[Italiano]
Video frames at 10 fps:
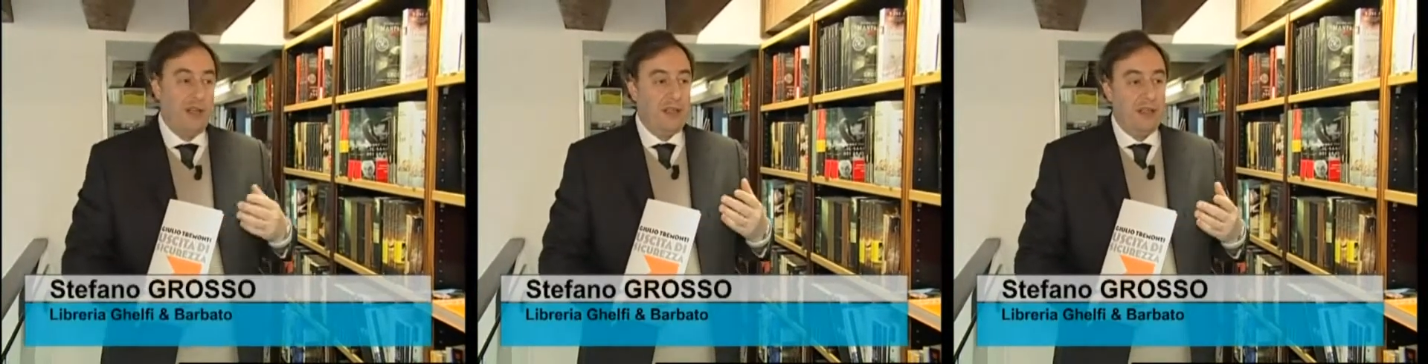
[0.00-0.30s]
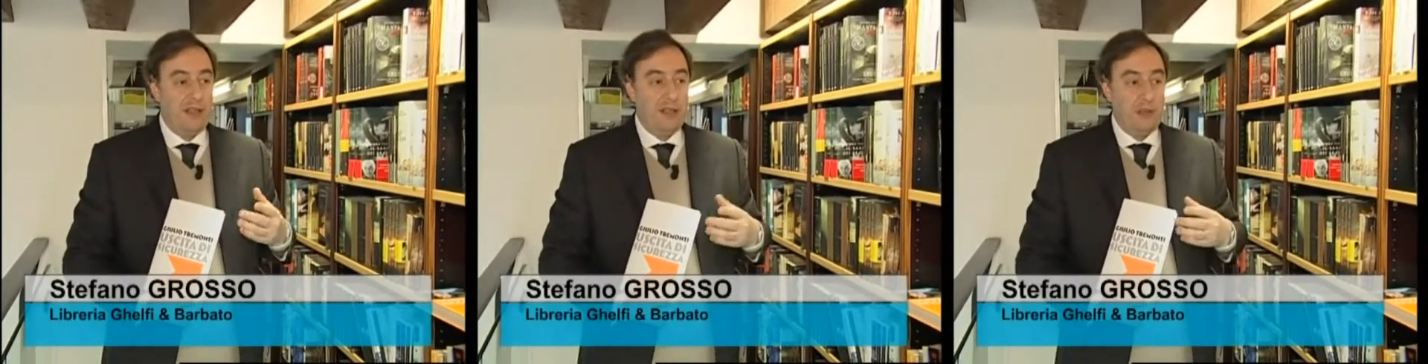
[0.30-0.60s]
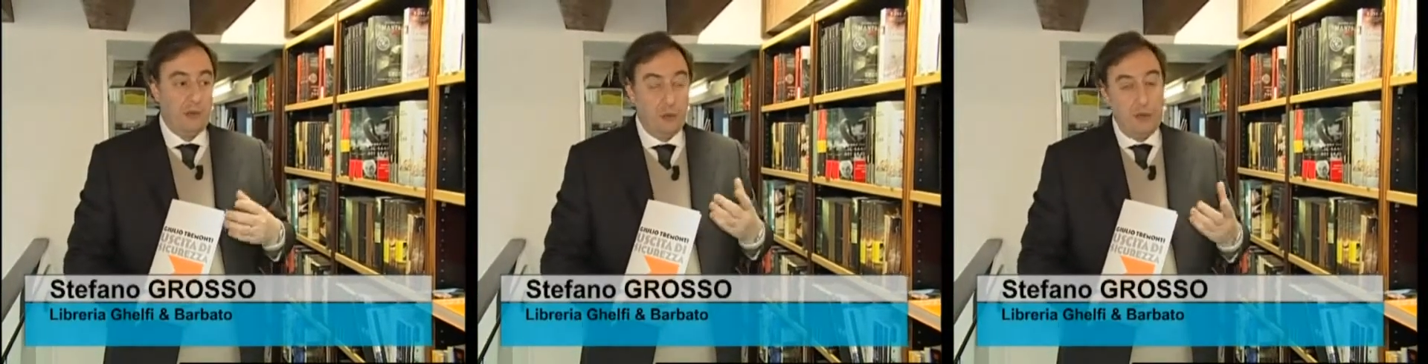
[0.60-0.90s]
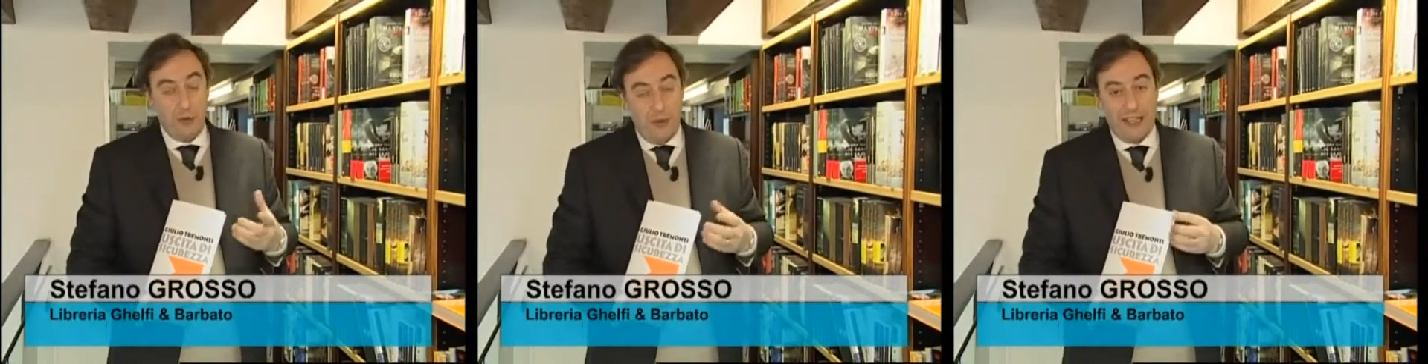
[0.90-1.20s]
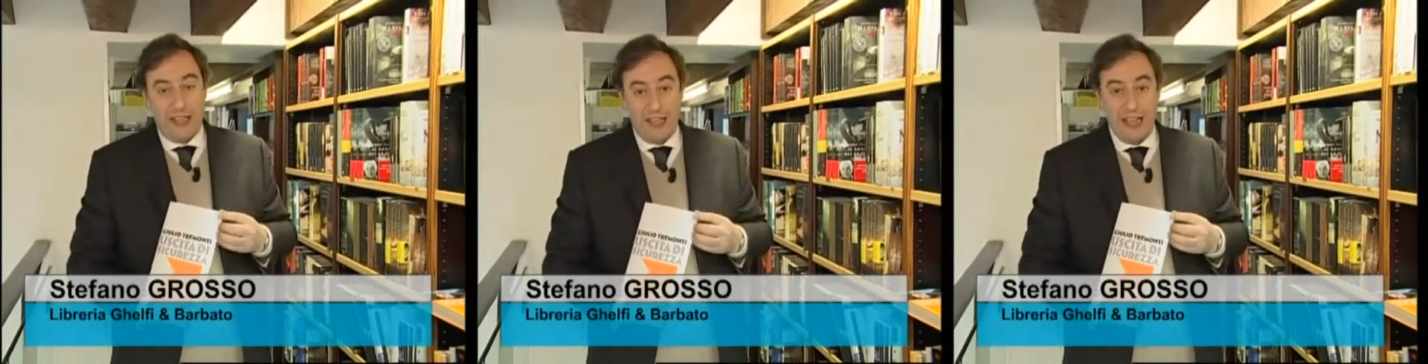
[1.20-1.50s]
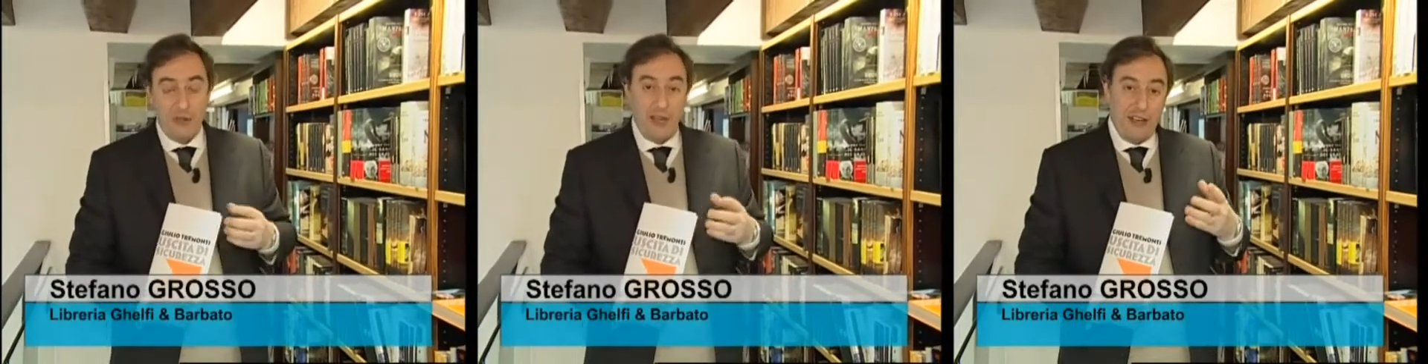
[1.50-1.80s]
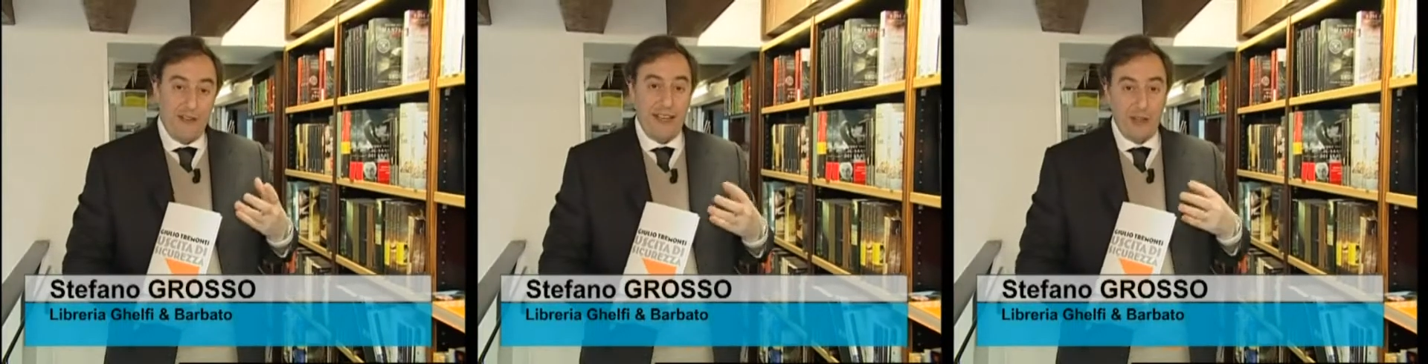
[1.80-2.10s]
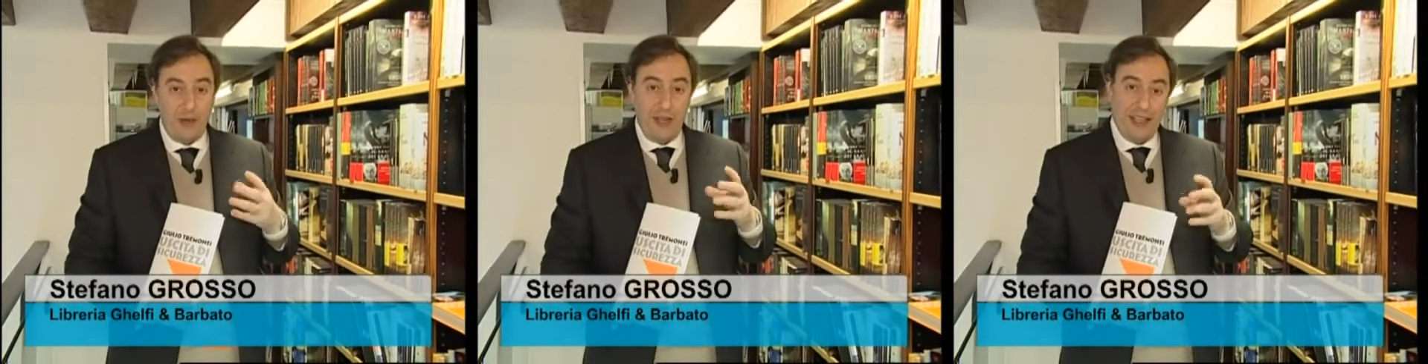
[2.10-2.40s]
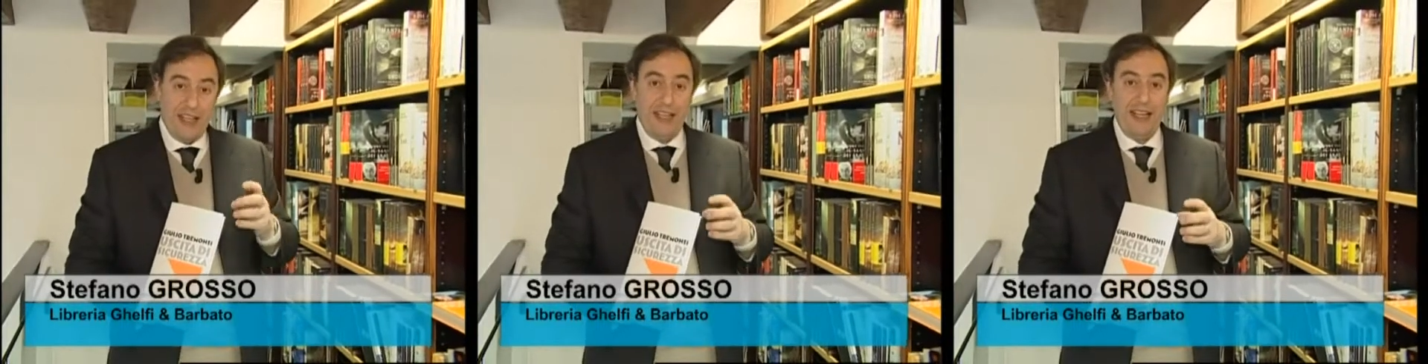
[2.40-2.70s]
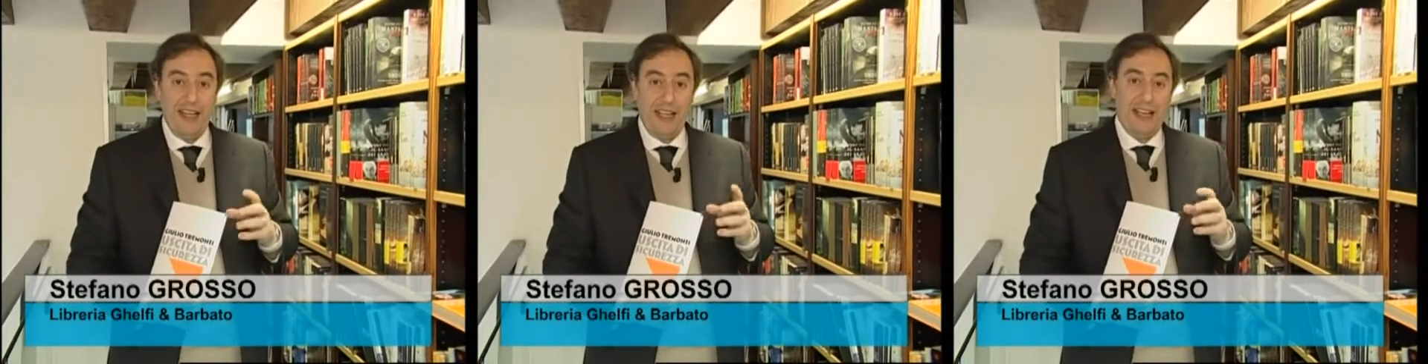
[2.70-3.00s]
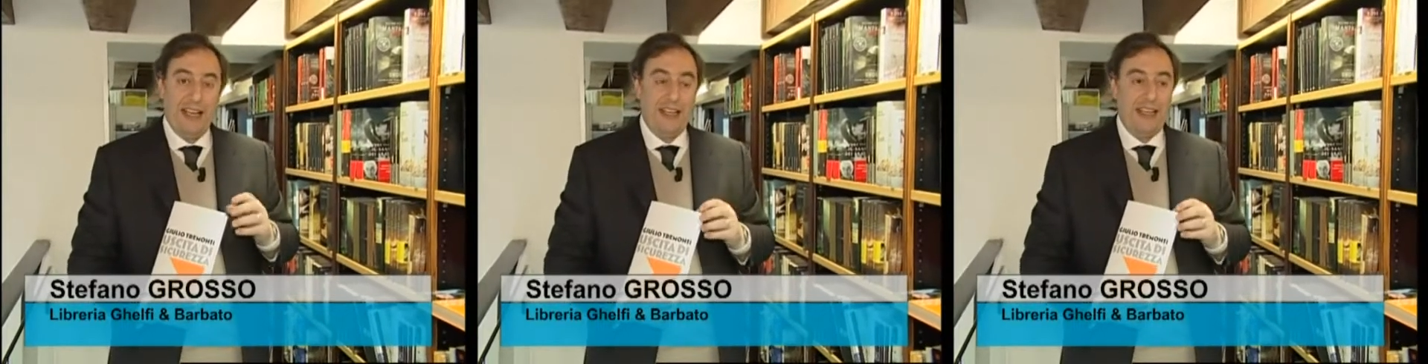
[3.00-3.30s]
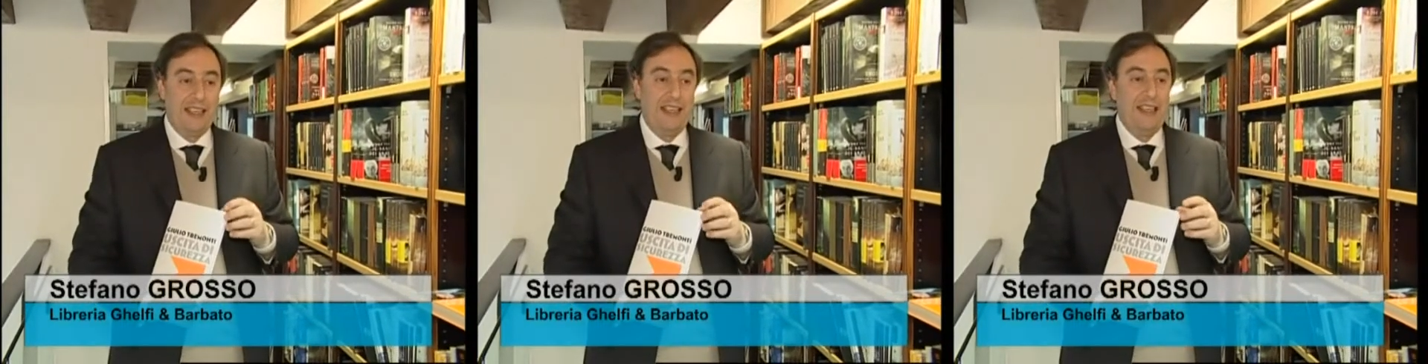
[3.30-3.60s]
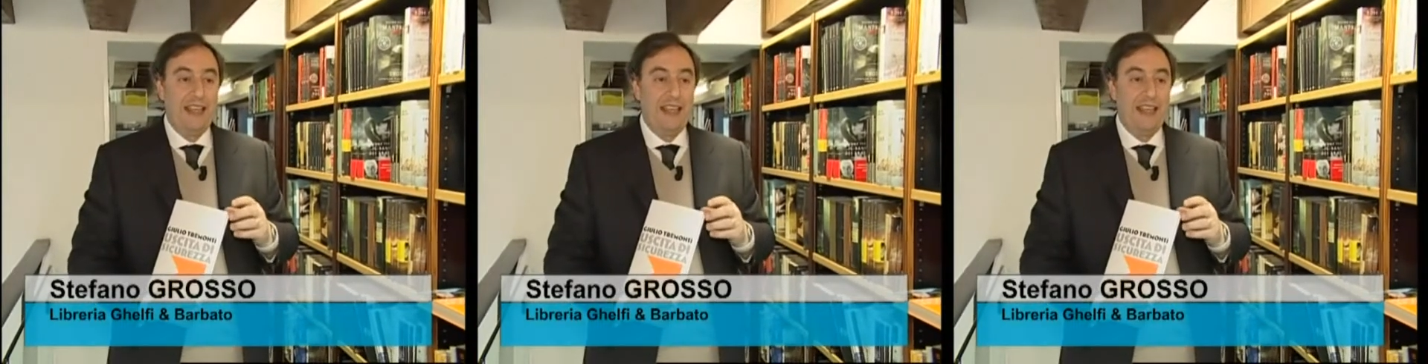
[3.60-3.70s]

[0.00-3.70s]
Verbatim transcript: Eh, in qualche caso è arrivato anche a, a,